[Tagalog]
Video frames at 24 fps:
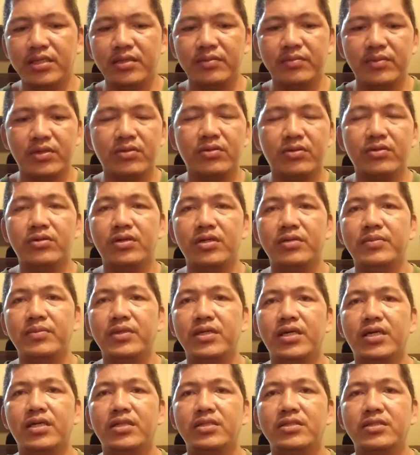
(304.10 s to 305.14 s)
ay meron ko ng
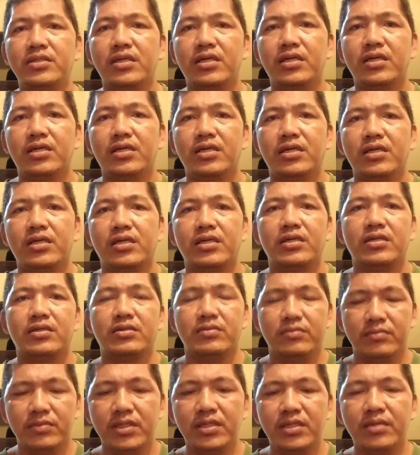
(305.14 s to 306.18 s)
kaibigan,
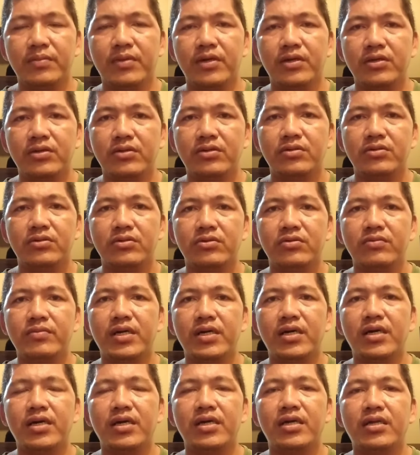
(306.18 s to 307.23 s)
mahirap kayo. O kung
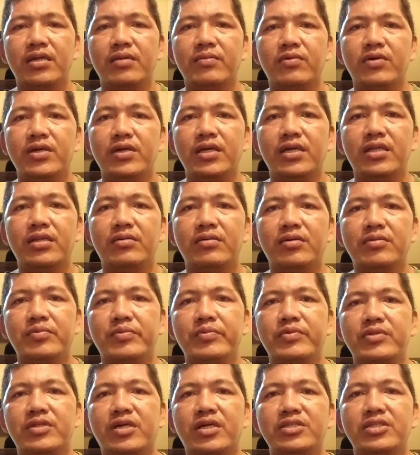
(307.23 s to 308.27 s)
makakahiram mo kaya naman,
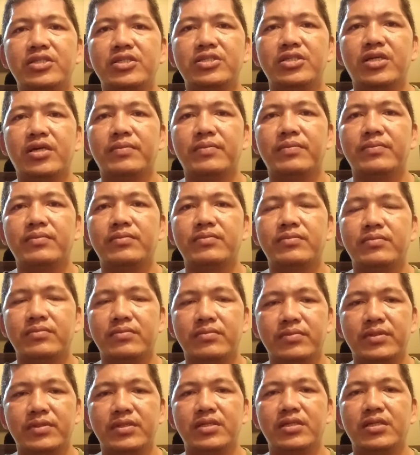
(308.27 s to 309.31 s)
pumunta kayo sa shop,
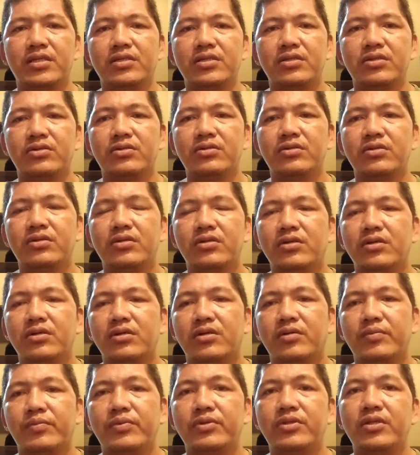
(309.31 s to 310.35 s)
patingnan nyo.
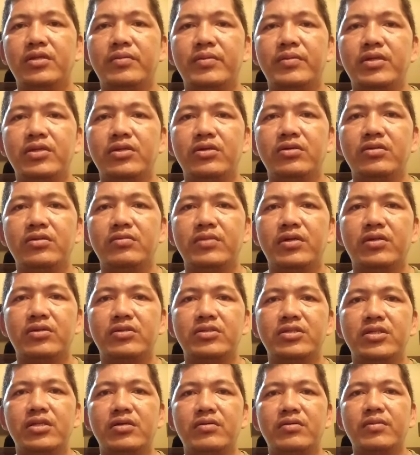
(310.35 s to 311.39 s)
Pwede naman yon
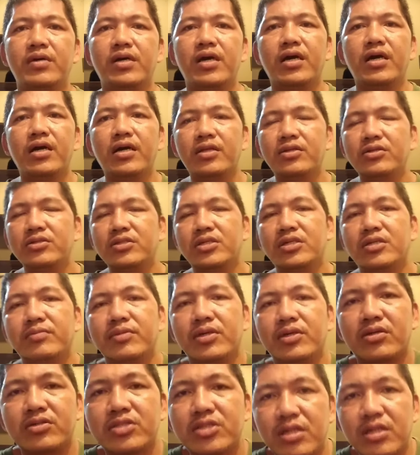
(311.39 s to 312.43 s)
meron silang mga ano dyan,
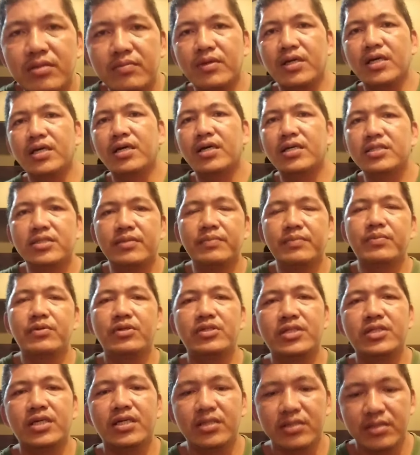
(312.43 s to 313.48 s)
meron silang mga
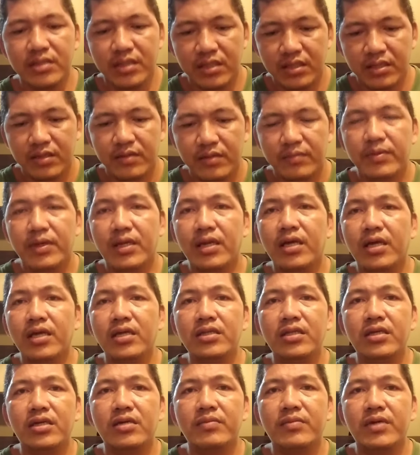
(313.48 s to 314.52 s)
sample dyan. Para
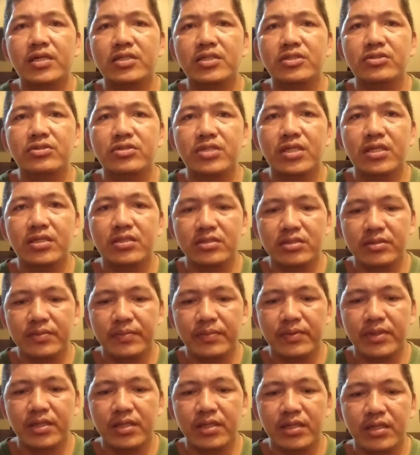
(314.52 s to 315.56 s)
hindi ka magastusan.
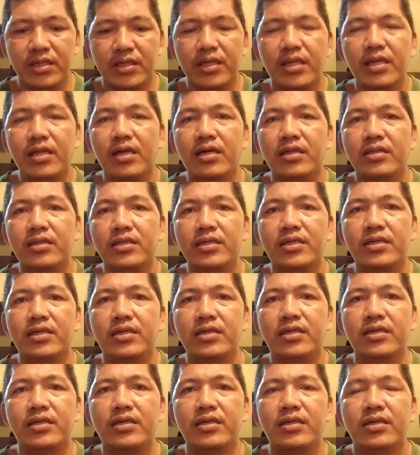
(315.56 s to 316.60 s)
Siyempre, kailangan i-
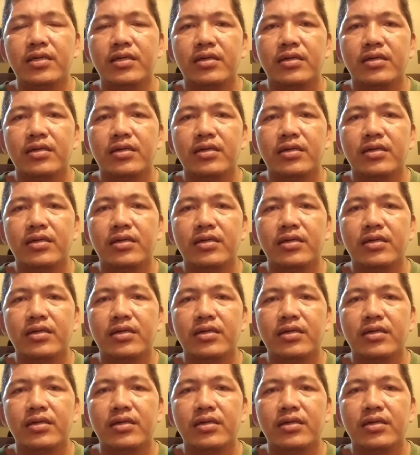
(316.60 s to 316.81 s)
eh,